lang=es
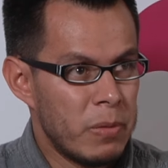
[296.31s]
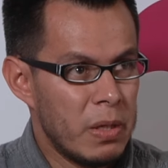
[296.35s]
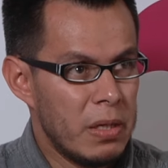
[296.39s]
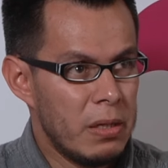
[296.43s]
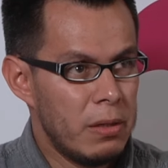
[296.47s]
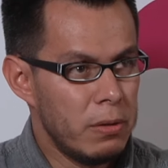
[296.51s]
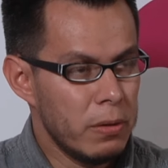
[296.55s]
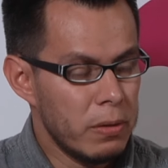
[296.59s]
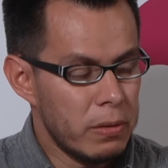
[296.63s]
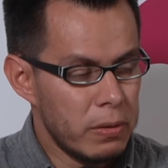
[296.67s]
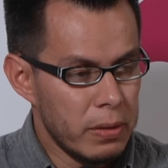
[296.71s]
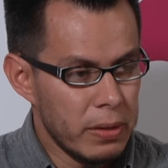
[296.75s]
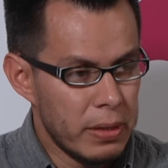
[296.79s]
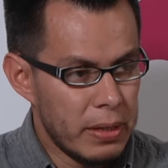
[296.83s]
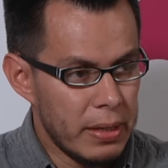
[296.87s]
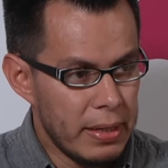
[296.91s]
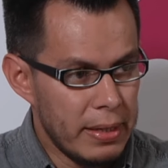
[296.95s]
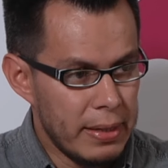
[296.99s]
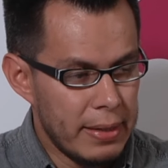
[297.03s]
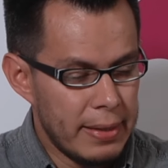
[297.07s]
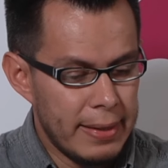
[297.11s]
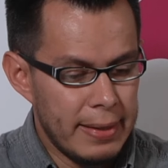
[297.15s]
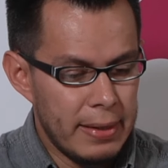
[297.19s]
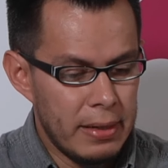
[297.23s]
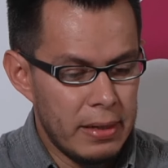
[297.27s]
Y yo creo
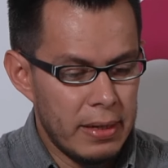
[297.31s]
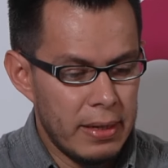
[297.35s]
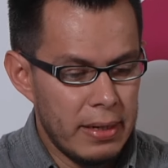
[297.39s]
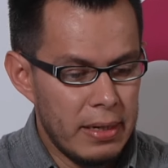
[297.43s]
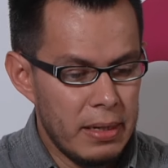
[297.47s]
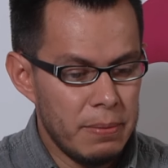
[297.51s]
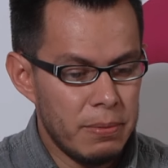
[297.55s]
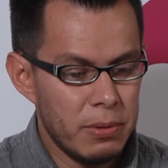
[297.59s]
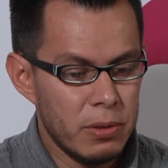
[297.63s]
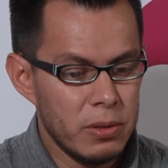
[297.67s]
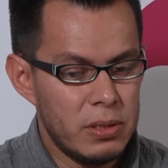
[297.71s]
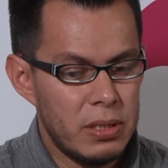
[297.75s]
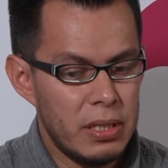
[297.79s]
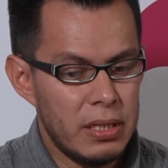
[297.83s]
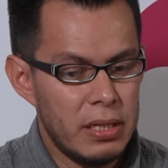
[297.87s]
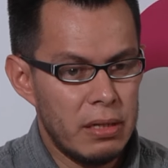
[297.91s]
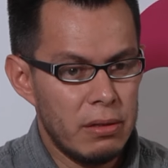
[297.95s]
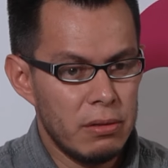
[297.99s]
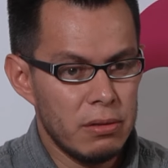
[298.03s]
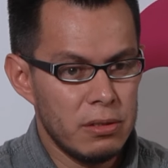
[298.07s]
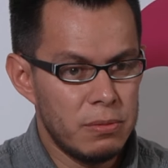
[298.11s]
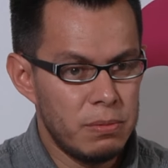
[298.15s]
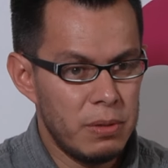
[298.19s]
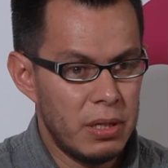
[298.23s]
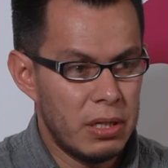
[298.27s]
que el, libro tiene
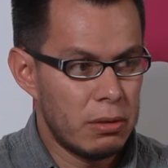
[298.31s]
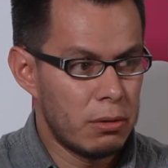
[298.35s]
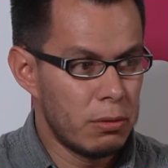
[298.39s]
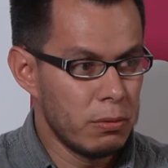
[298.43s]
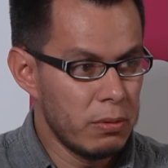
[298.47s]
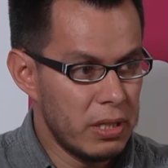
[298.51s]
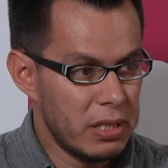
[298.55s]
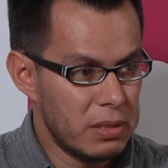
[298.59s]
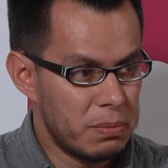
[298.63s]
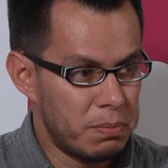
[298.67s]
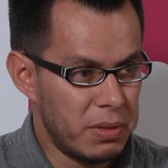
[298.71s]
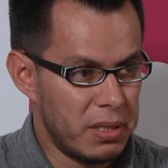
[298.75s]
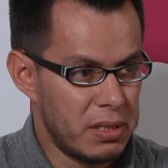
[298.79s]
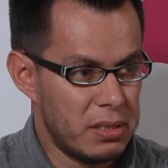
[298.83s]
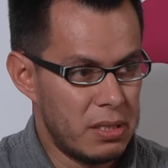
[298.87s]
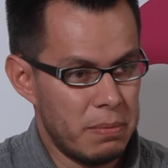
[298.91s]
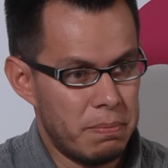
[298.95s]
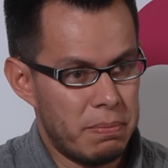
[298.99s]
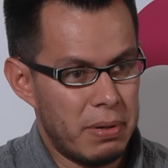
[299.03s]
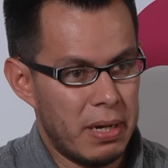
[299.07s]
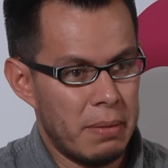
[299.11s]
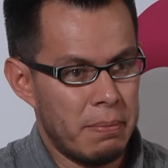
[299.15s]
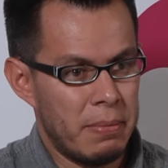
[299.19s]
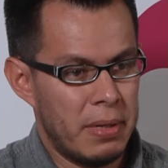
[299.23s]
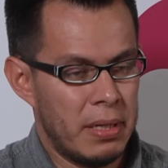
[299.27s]
dos virtudes
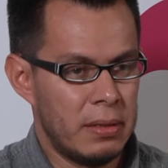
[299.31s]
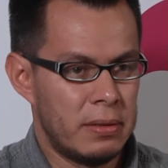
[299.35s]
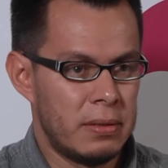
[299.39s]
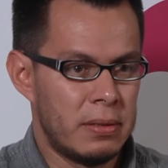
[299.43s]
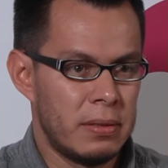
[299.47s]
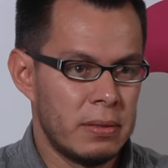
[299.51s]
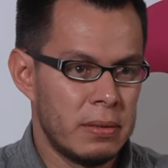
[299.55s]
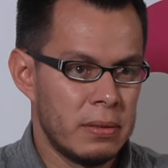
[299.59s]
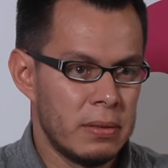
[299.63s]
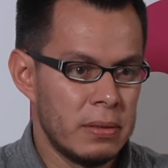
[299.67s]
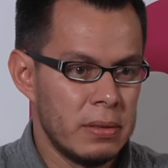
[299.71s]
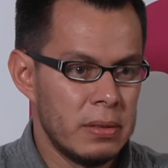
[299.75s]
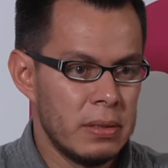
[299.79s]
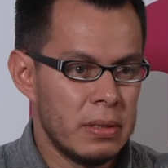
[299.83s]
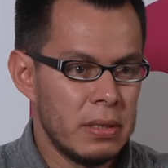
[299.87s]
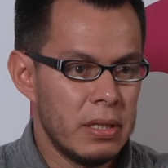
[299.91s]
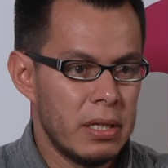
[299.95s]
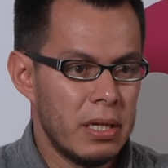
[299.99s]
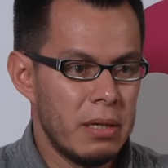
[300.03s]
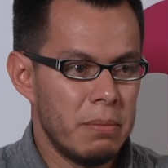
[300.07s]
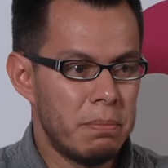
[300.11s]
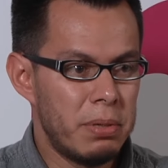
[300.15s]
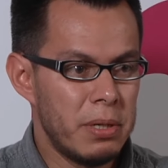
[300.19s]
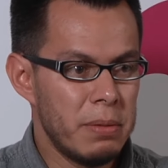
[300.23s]
principalmente. En